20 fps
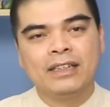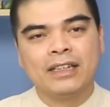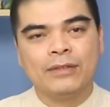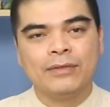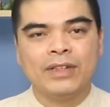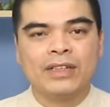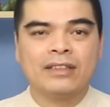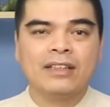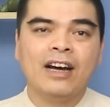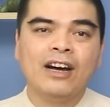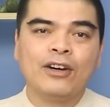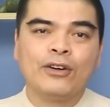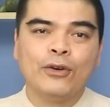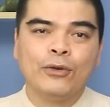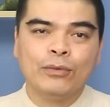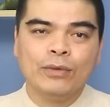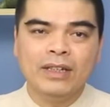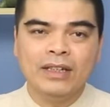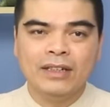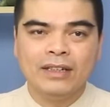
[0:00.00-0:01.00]
thì cái việc thờ
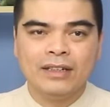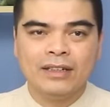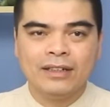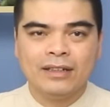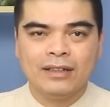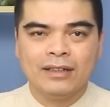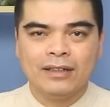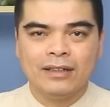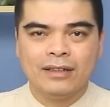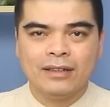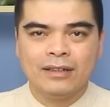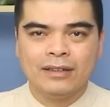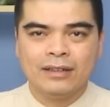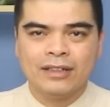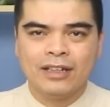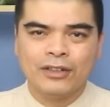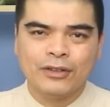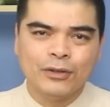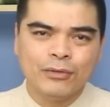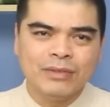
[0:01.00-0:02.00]
cúng ấy,
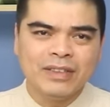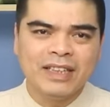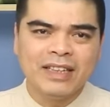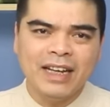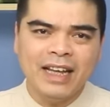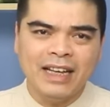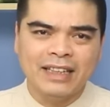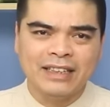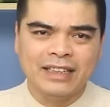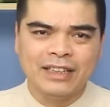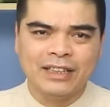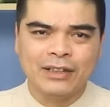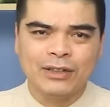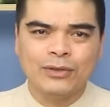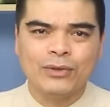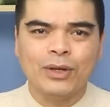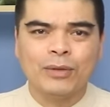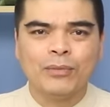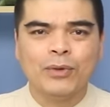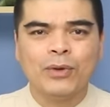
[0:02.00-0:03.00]
thờ cúng chính là gì?
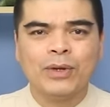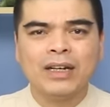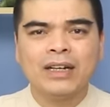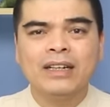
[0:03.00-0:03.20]
Toàn bộ